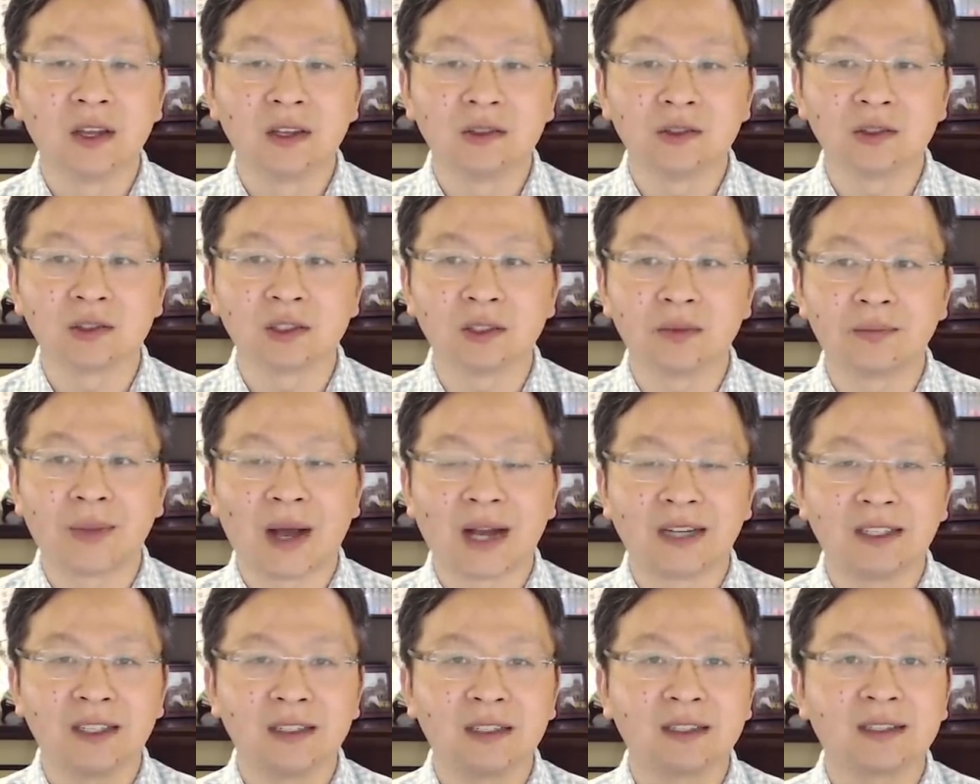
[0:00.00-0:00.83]
就是
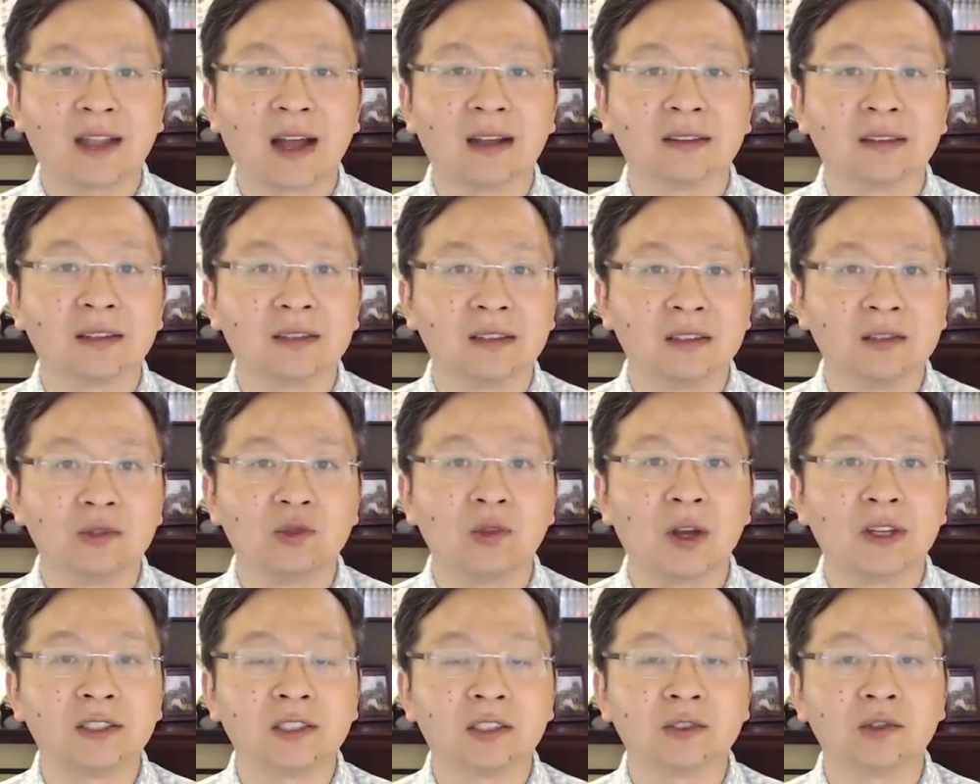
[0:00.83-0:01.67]
把这个党的人
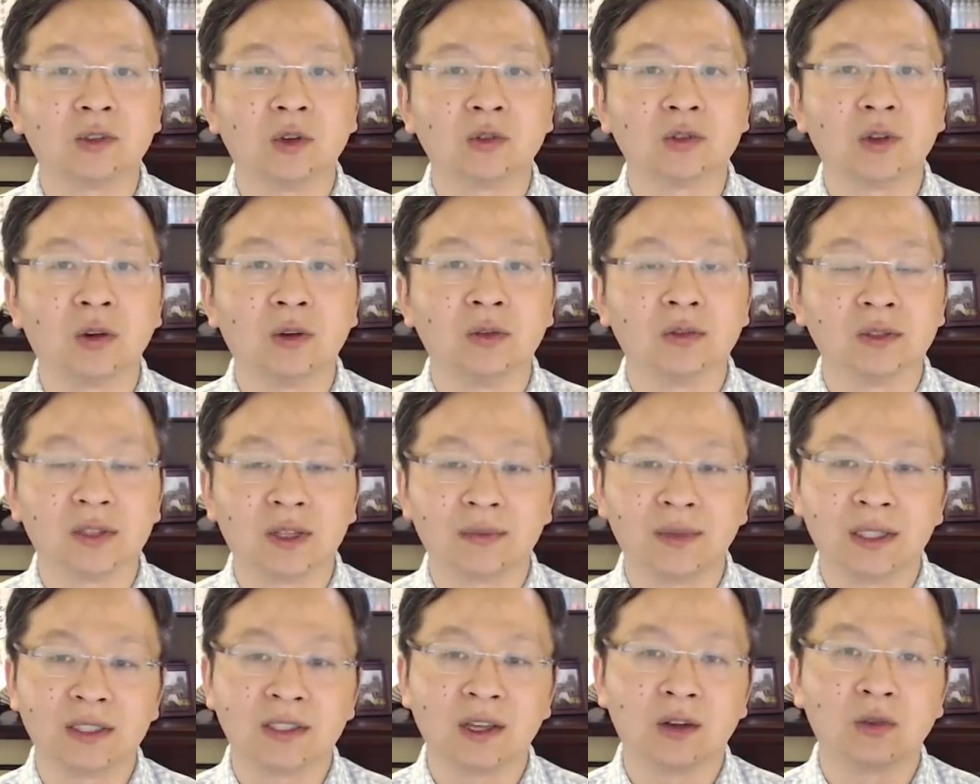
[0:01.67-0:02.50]
选成总统，
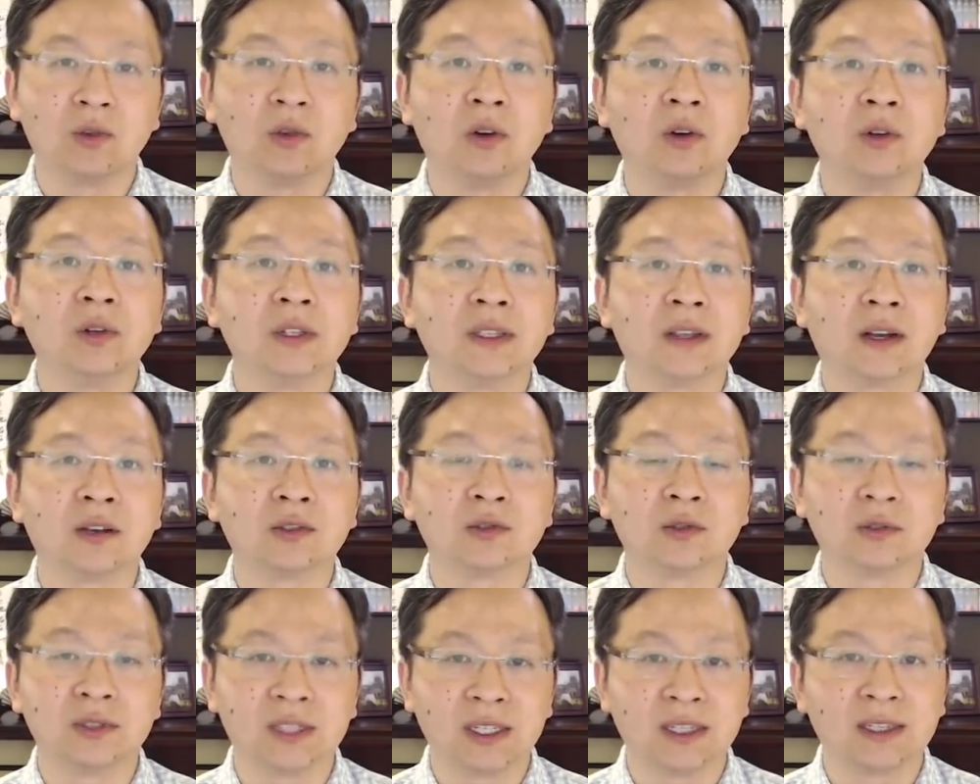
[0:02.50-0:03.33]
那么在国会当
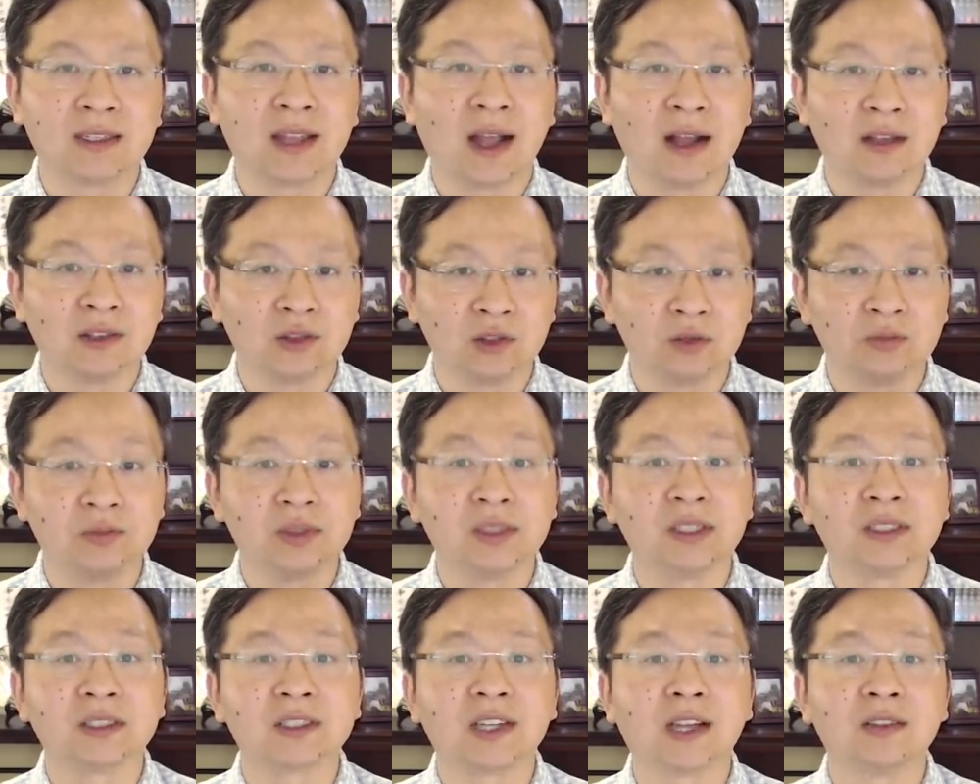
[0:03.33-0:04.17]
中，这个党就不
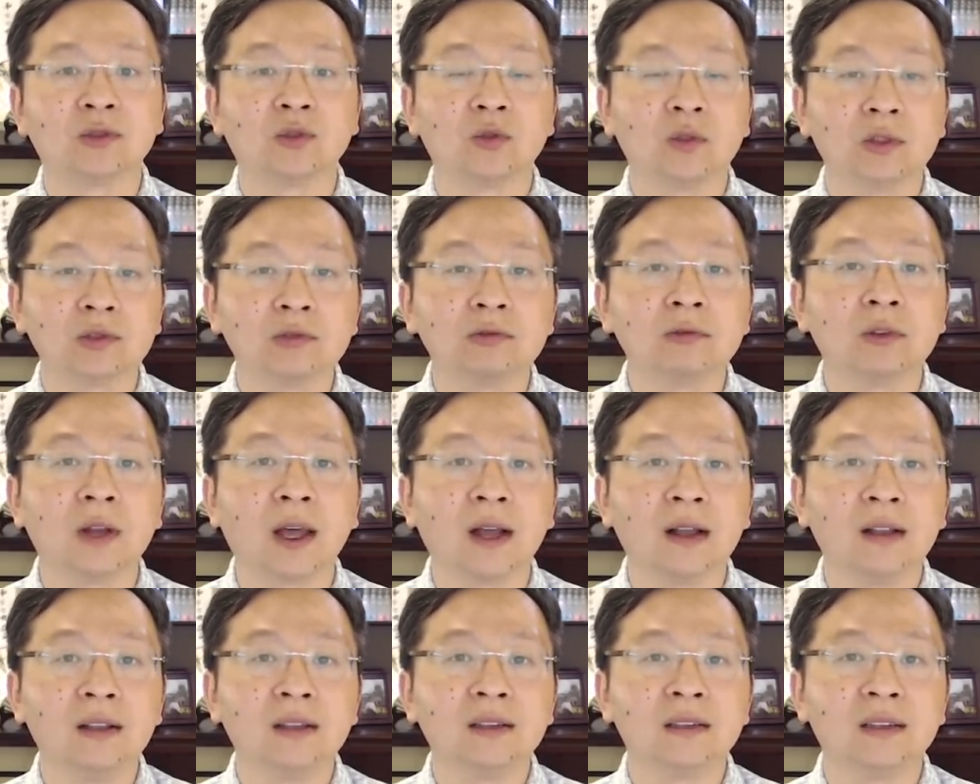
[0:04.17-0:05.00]
能占多数
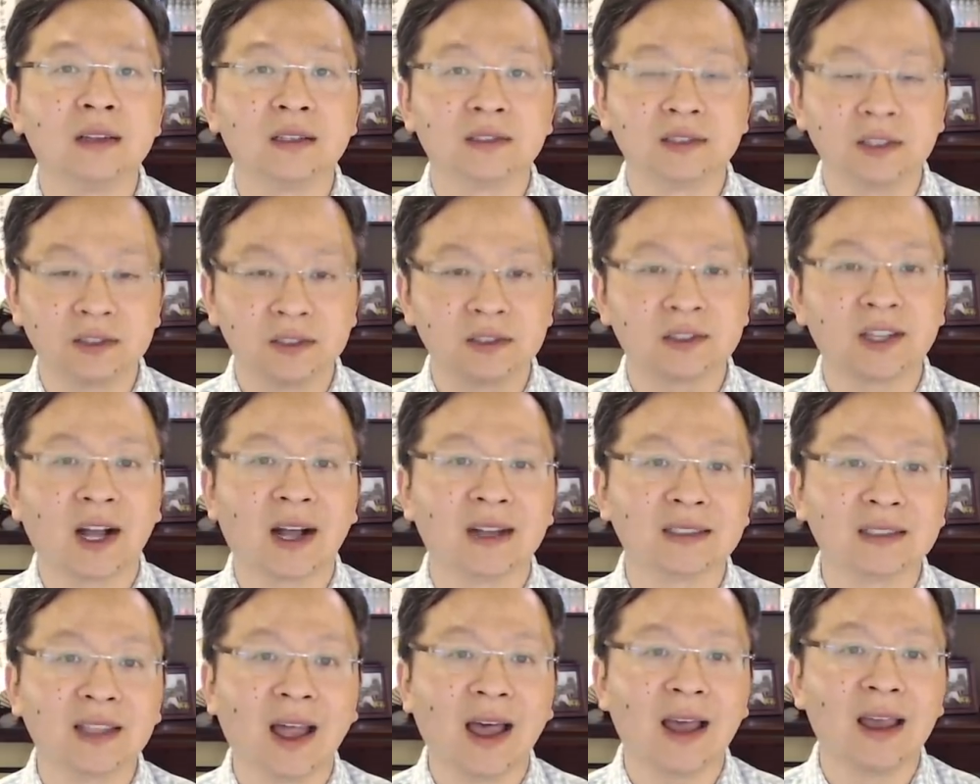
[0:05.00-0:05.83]
了。啊，这是
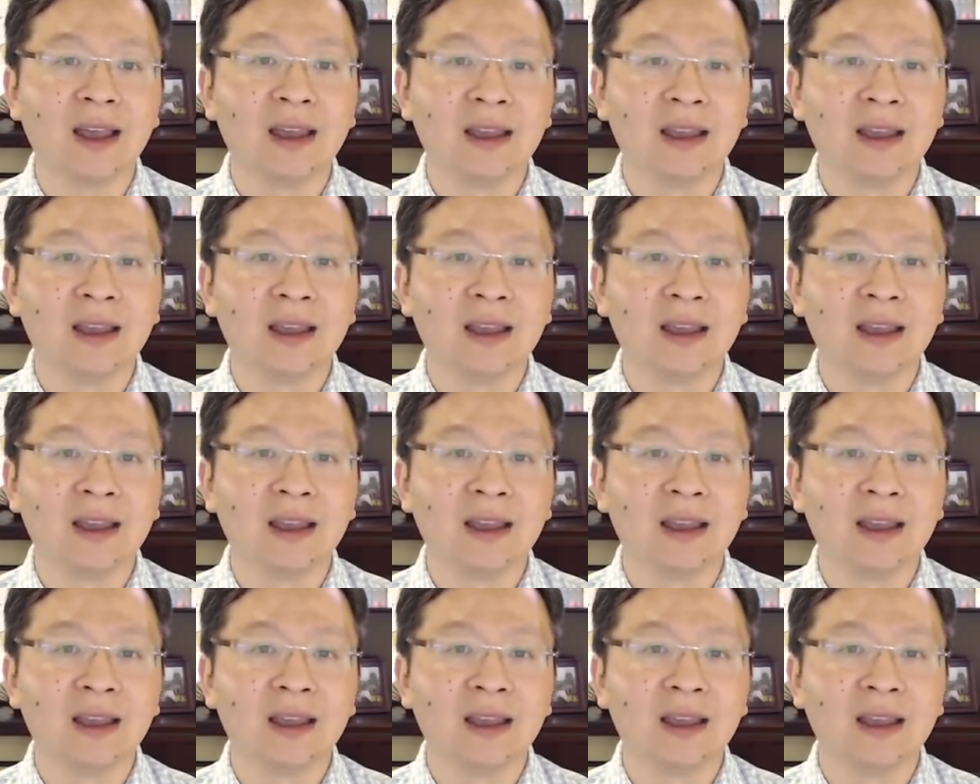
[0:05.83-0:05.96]
常态。